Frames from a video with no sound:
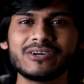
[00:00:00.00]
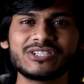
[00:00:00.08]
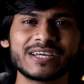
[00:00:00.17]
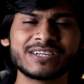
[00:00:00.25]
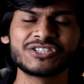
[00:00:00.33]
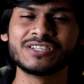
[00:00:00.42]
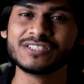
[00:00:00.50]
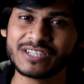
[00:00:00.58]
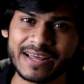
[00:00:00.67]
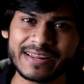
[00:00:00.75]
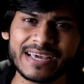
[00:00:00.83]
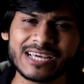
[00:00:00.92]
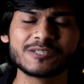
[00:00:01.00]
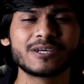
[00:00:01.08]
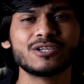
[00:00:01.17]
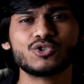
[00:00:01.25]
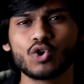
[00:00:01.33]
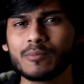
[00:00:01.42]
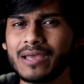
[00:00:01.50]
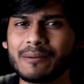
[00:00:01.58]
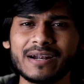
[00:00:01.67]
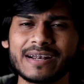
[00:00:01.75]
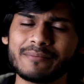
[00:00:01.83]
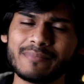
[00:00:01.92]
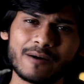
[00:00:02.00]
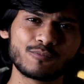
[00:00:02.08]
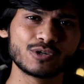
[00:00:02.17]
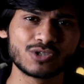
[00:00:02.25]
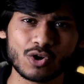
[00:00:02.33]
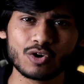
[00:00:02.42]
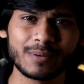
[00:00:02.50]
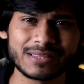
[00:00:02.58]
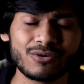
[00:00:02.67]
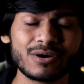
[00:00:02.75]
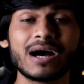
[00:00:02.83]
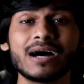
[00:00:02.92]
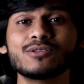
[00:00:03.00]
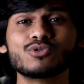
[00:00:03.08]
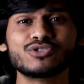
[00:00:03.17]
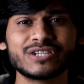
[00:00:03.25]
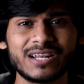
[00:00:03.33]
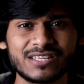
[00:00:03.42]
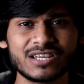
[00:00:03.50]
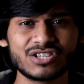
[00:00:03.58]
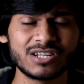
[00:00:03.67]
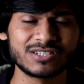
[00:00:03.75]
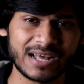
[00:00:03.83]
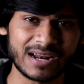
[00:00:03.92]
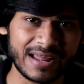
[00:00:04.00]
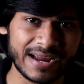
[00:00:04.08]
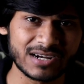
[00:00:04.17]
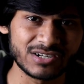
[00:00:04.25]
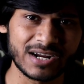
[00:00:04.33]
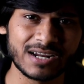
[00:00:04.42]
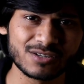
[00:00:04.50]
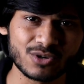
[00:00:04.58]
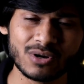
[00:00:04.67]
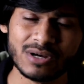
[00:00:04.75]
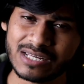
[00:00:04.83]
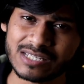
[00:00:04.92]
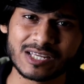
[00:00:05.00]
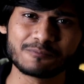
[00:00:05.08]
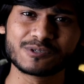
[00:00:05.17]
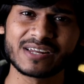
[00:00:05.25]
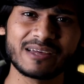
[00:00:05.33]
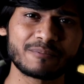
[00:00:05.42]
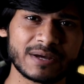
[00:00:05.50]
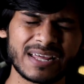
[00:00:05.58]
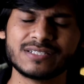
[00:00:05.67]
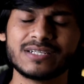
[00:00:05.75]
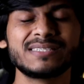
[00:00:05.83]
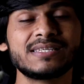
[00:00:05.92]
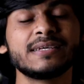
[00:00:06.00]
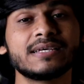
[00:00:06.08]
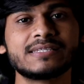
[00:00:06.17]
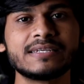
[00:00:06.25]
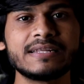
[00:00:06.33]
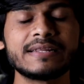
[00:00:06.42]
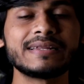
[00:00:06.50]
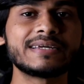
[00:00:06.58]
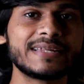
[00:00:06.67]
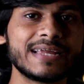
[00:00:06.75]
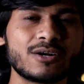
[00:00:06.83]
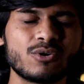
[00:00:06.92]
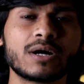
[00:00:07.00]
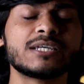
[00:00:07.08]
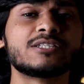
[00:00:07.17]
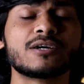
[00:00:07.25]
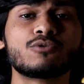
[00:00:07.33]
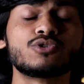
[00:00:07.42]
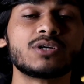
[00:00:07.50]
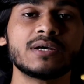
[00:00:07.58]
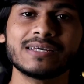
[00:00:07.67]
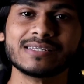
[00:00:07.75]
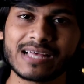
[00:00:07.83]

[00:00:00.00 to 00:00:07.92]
इन्वेस्टिगेशन जारी है इसकी जो भी अपडेट है मैं आपको जरूर बताऊंगा तो जल्द से जल्द चैनल एक्ट ट्रेडर्स को सब्सक्राइब करें जैसे ये सीन रिक्रिएट होगा इससे कुछ